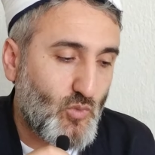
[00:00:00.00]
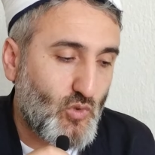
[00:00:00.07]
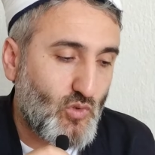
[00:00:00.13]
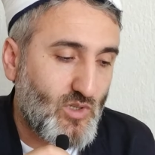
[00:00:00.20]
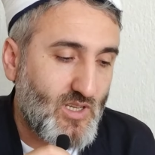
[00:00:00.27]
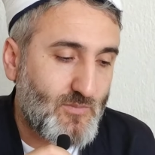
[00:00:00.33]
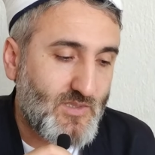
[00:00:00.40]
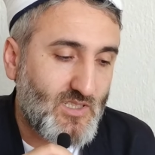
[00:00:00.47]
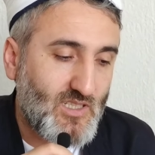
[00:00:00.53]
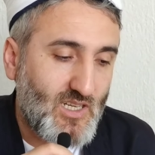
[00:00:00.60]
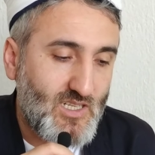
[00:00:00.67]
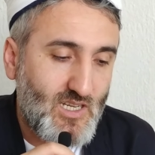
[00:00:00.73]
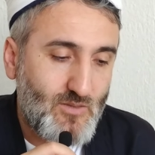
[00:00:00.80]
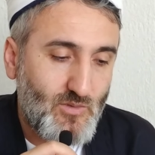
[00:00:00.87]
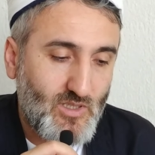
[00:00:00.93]
bütün hepsinin
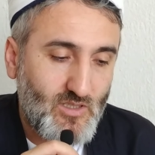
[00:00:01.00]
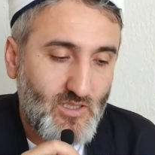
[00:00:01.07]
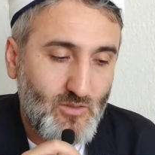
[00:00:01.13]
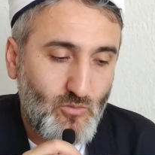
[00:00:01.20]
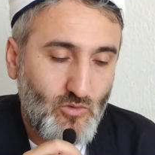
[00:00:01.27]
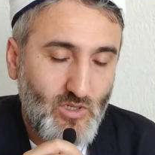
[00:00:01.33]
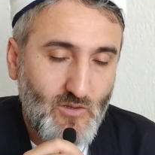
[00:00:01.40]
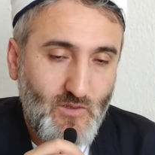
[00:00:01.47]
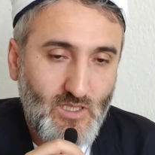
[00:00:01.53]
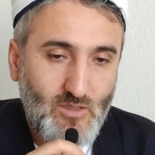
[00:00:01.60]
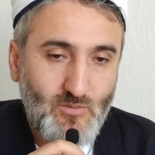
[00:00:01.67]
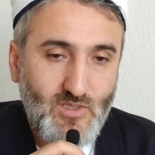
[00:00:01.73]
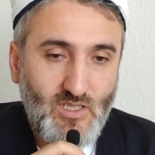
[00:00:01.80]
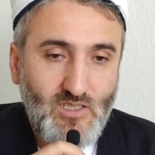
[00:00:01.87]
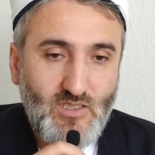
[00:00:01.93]
alametleri buyuruyor
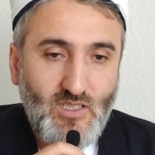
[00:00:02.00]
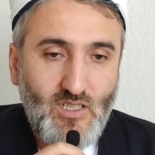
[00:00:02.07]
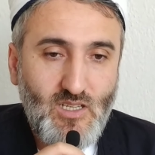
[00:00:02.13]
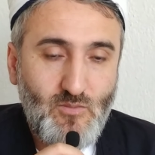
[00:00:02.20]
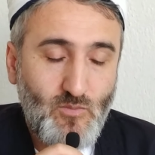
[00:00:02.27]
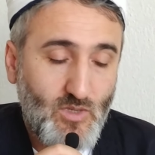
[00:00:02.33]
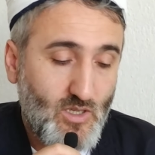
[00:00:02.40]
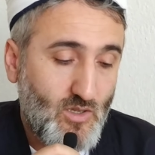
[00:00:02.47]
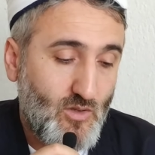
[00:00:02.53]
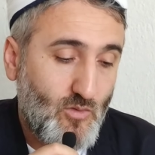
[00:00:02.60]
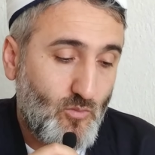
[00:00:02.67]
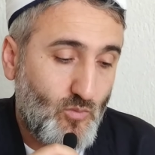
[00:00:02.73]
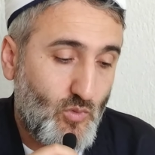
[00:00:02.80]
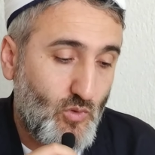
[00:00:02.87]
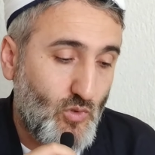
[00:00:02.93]
Efendimiz Aleyhisselam
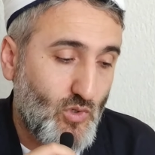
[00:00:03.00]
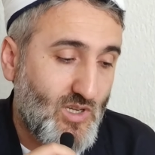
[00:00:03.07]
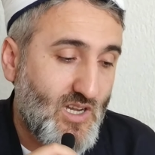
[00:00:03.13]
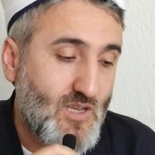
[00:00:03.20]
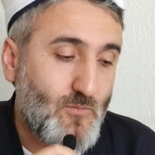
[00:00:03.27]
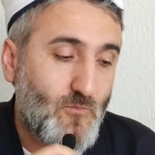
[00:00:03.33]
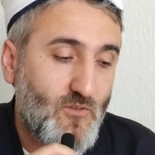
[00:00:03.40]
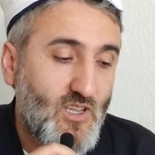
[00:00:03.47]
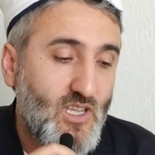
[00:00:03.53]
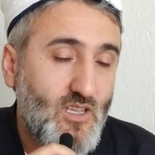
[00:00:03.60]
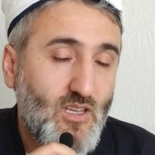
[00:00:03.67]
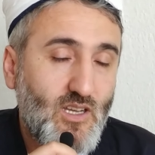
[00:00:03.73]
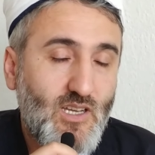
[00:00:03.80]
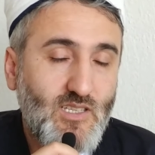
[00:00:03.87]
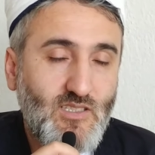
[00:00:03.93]
büyük harp ve
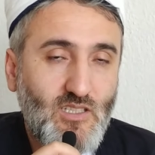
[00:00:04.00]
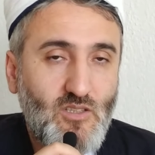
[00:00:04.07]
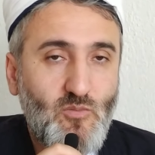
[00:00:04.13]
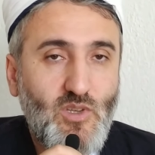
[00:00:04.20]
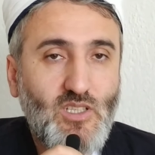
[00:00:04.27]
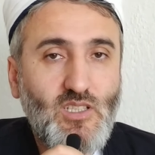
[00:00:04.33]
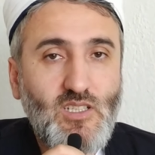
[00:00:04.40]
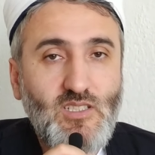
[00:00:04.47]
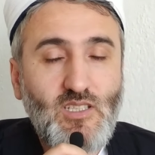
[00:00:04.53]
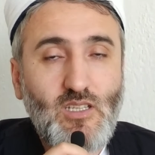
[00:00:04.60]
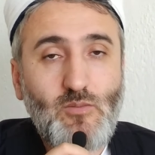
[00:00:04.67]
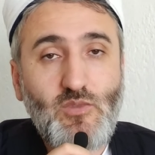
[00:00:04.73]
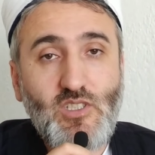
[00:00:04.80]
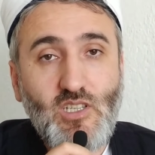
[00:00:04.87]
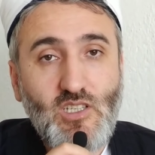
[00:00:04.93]
Hazreti Mehdi
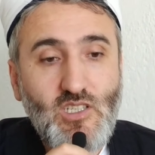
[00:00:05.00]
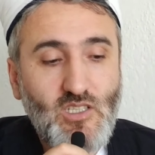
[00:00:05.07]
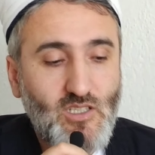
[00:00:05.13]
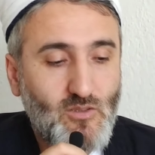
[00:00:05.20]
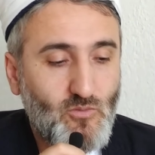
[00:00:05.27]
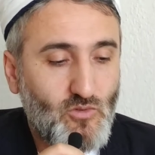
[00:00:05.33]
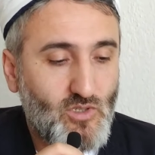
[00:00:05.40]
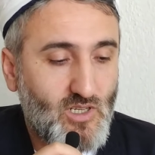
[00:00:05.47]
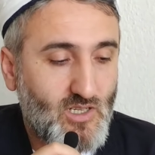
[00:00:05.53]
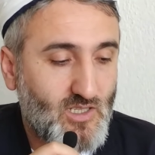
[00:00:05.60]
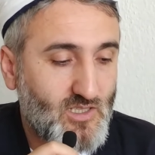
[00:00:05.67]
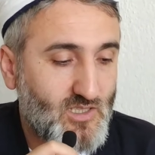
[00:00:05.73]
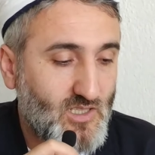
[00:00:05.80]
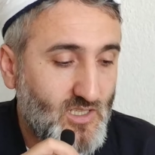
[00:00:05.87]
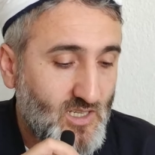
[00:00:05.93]
Aleyhisselam'ın çıkışıdır buyuruyor
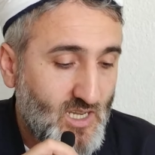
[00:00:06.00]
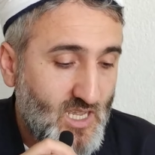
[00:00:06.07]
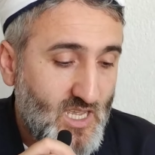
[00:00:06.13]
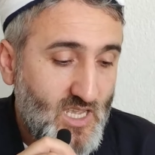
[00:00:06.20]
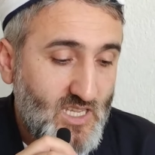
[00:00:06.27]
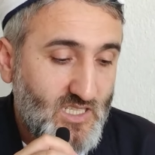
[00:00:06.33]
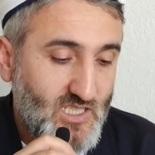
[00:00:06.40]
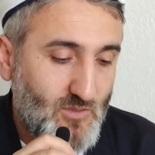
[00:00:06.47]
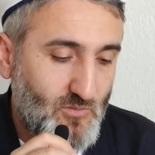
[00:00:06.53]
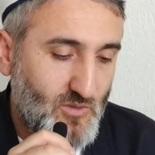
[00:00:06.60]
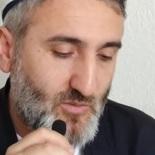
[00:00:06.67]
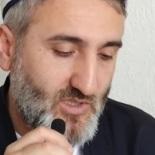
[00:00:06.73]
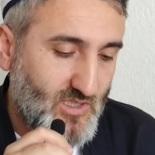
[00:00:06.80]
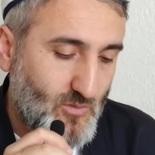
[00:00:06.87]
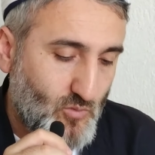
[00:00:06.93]
arkadaşlar. Şimdi
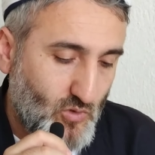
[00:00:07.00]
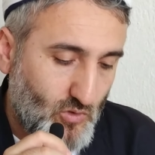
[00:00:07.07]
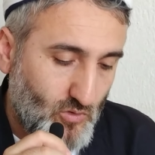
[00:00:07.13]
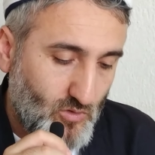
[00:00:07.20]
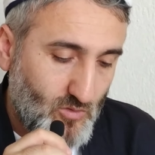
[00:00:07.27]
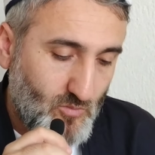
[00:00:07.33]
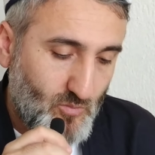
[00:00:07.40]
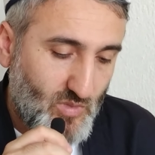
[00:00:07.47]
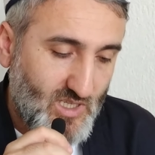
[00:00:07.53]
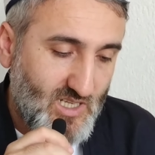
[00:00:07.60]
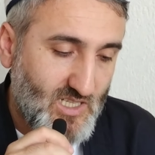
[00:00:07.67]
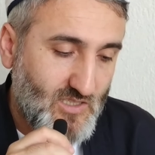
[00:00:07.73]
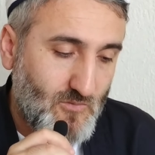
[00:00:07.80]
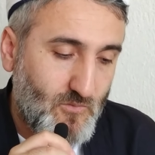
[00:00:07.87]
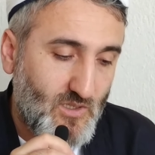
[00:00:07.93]
biz de bugün
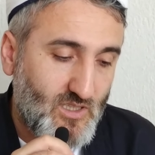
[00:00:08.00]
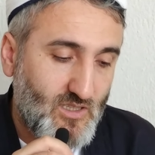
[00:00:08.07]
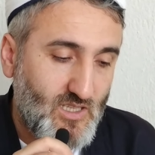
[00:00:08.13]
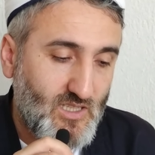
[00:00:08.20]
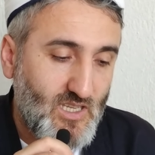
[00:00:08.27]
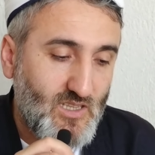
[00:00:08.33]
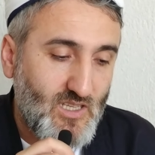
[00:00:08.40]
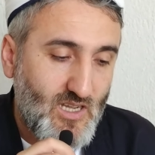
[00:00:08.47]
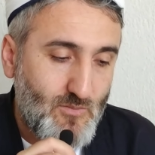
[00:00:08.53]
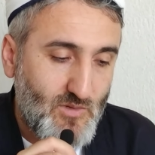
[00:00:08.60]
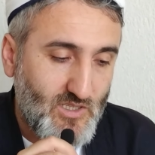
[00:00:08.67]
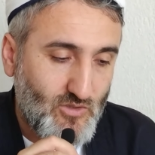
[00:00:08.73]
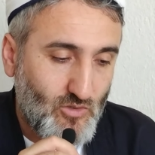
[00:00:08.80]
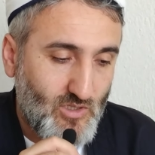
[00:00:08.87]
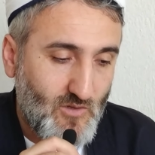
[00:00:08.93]
birkaç fitneden daha
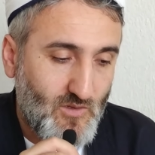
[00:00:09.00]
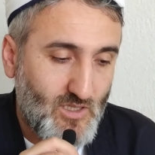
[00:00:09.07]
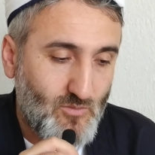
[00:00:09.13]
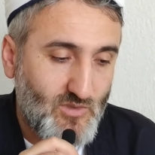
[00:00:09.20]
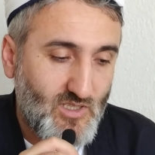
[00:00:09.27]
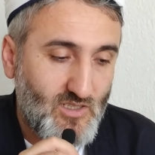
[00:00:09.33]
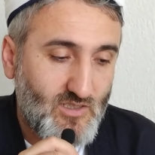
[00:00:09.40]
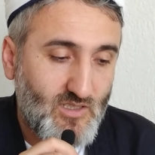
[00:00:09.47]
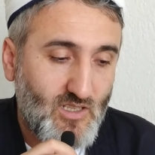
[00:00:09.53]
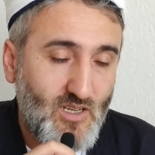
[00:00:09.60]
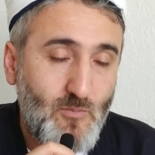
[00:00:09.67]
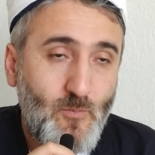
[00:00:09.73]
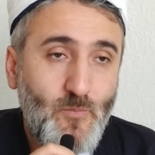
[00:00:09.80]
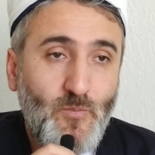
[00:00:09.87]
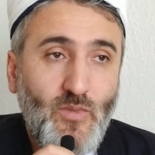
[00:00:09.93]
bahsediyor Efendimiz Aleyhisselam